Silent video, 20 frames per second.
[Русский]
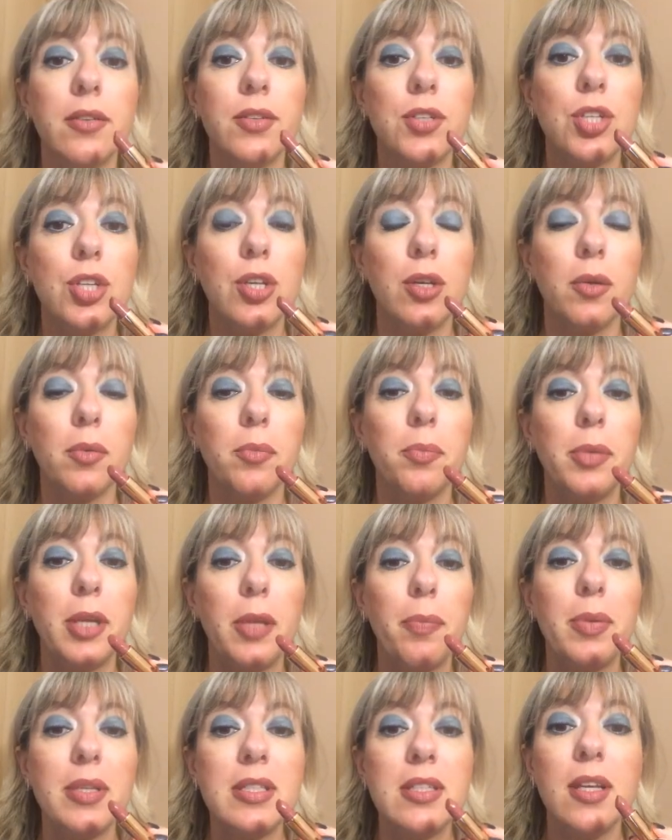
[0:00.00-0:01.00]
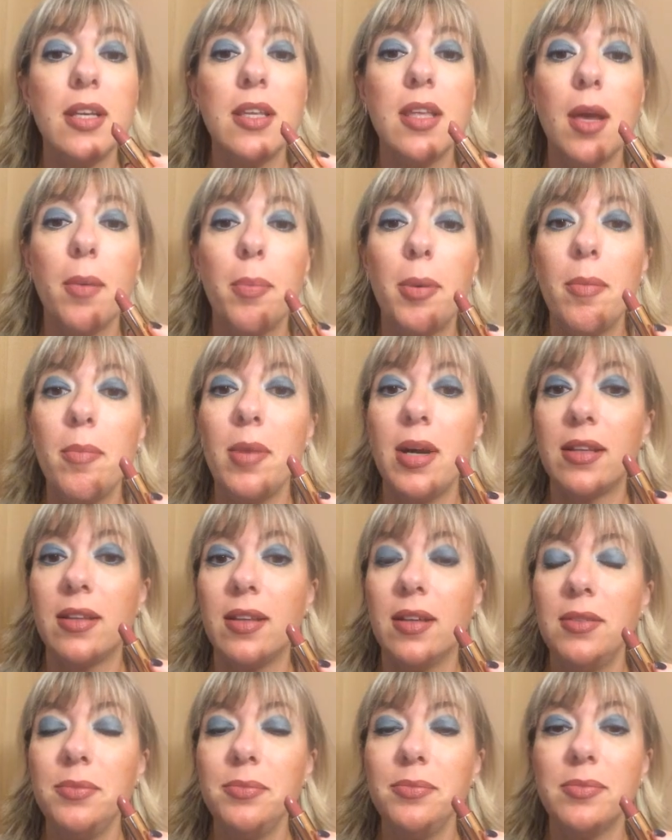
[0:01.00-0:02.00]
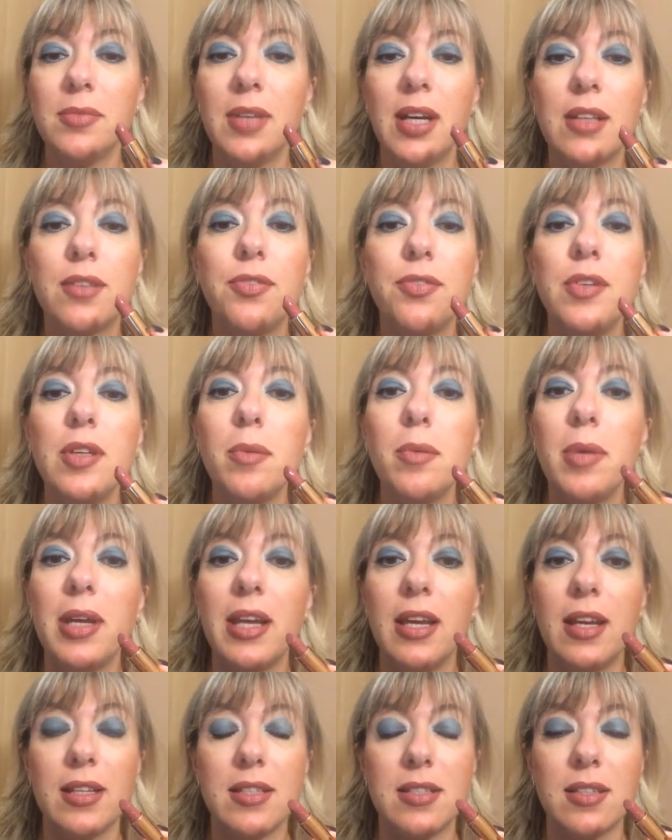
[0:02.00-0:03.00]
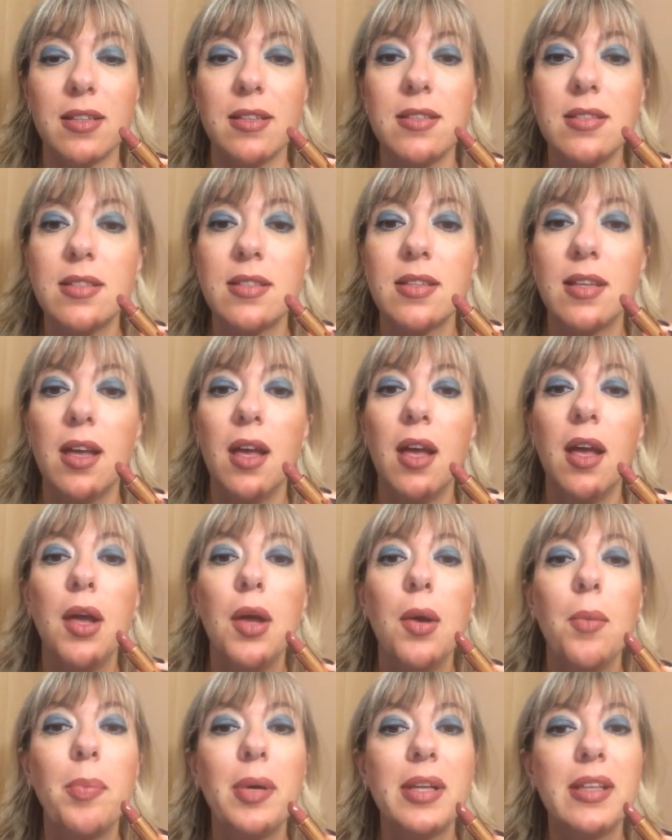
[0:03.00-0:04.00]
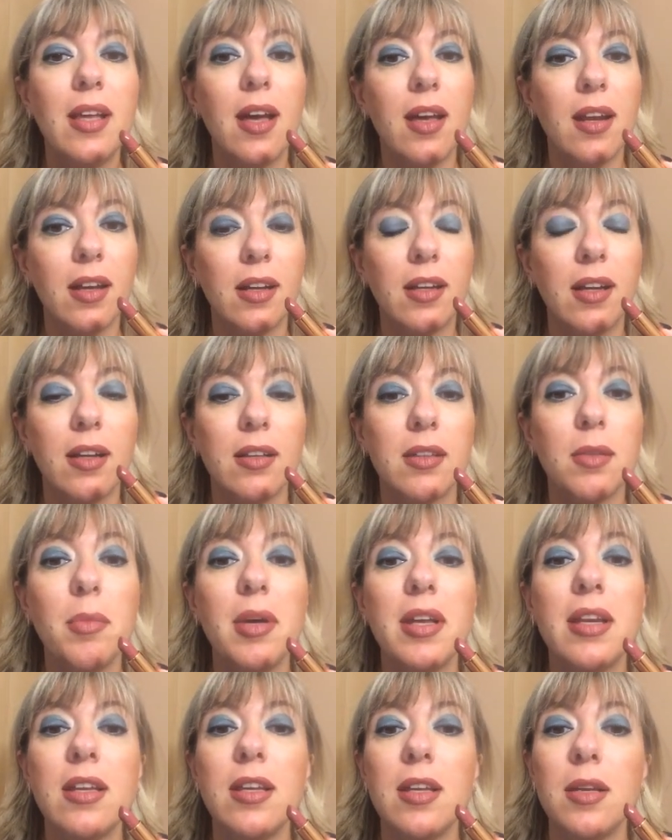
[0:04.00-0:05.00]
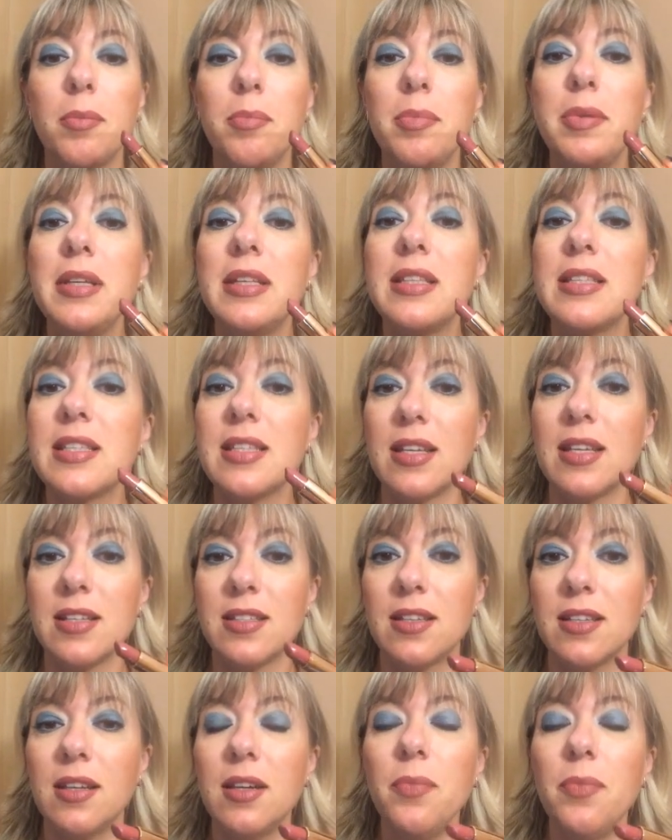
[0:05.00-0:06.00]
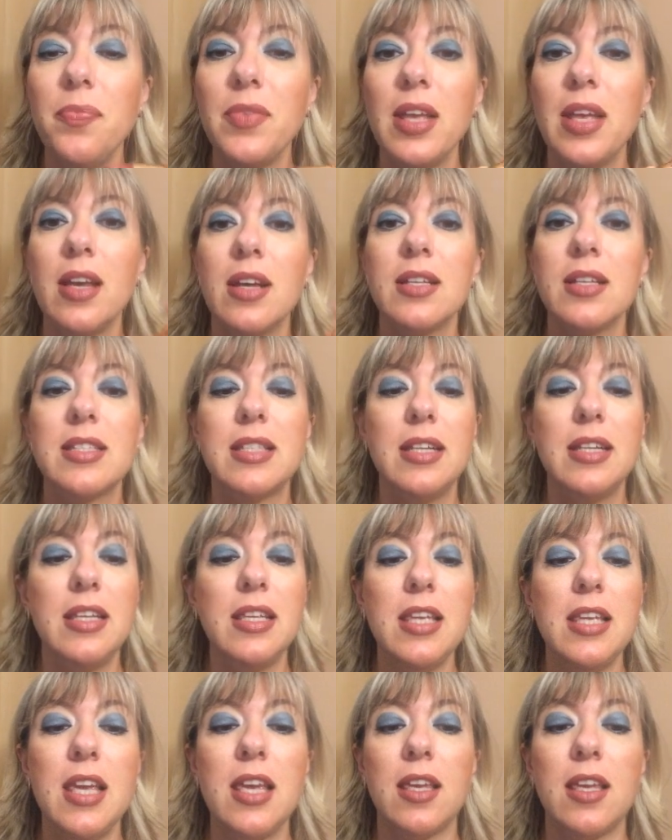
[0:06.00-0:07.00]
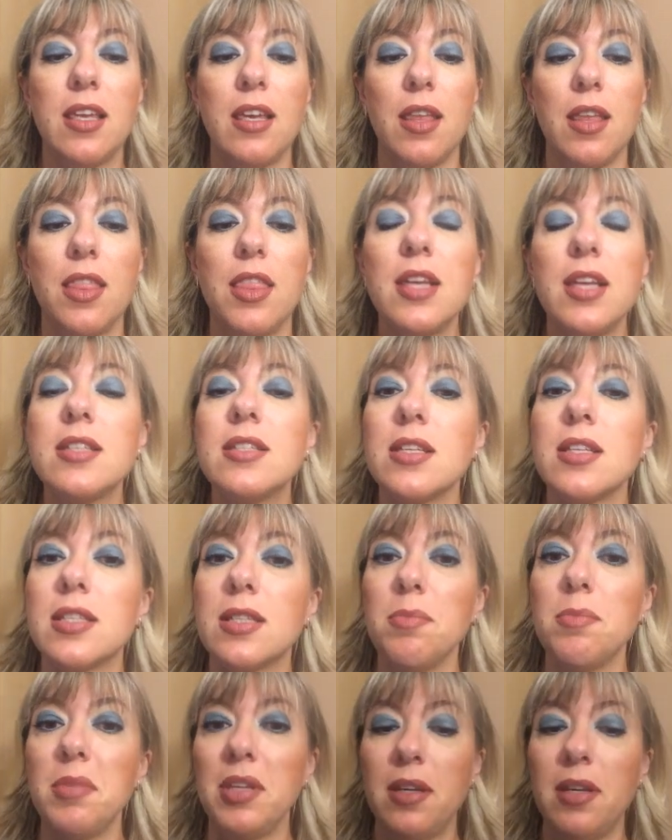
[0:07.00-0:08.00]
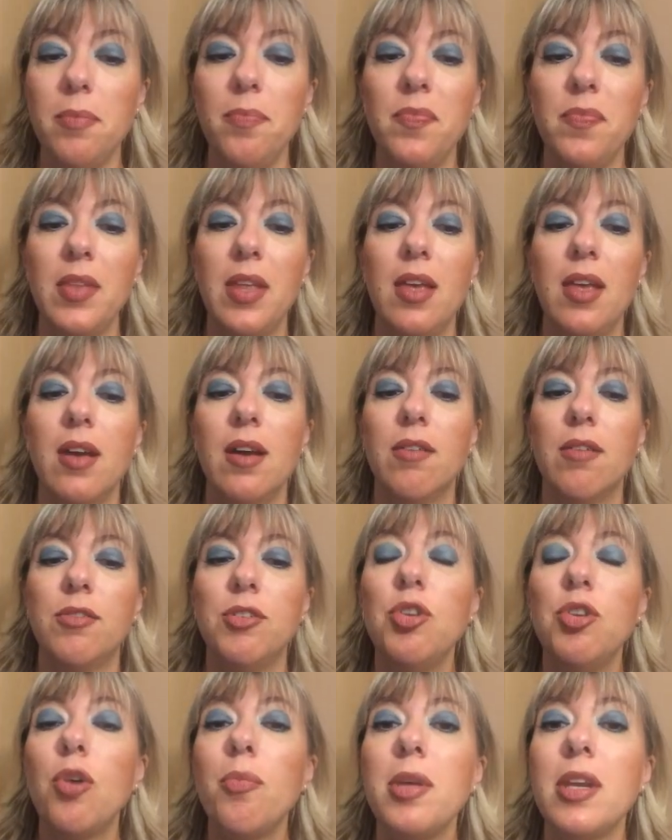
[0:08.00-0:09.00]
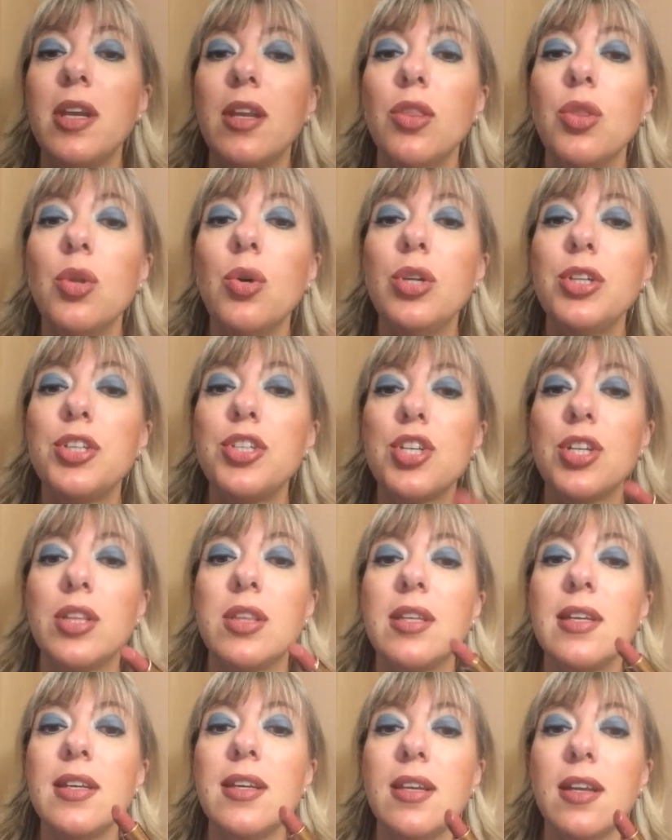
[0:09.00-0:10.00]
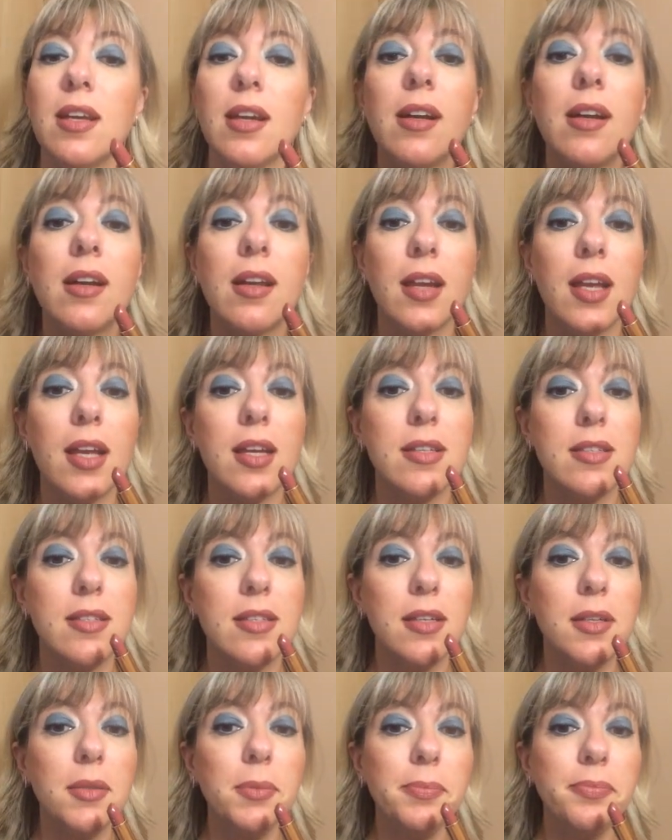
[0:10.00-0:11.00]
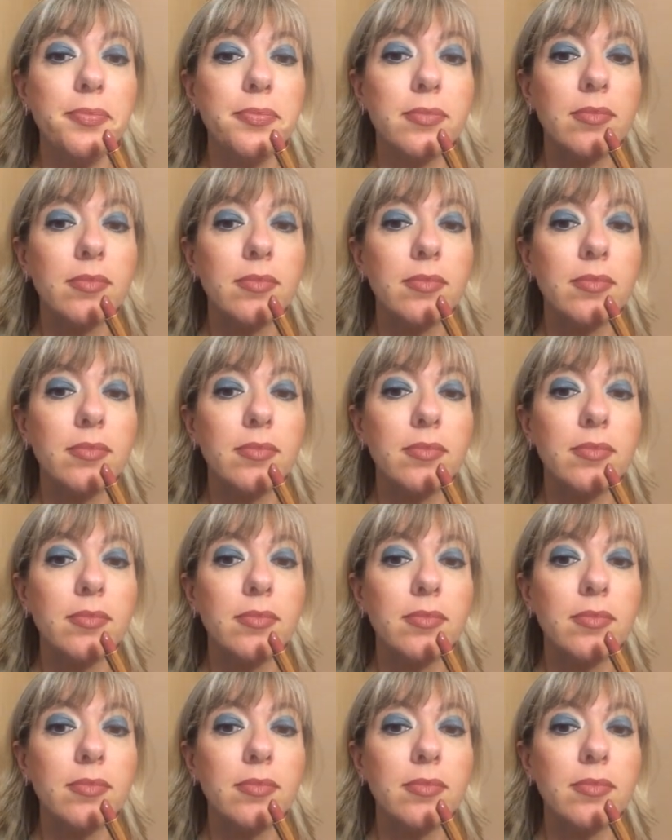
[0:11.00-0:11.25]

Девочки, предпоследняя помада – от фирмы Essence, подарок от Марии Би Цезарь с линейки This is Me в номере 04 Crazy.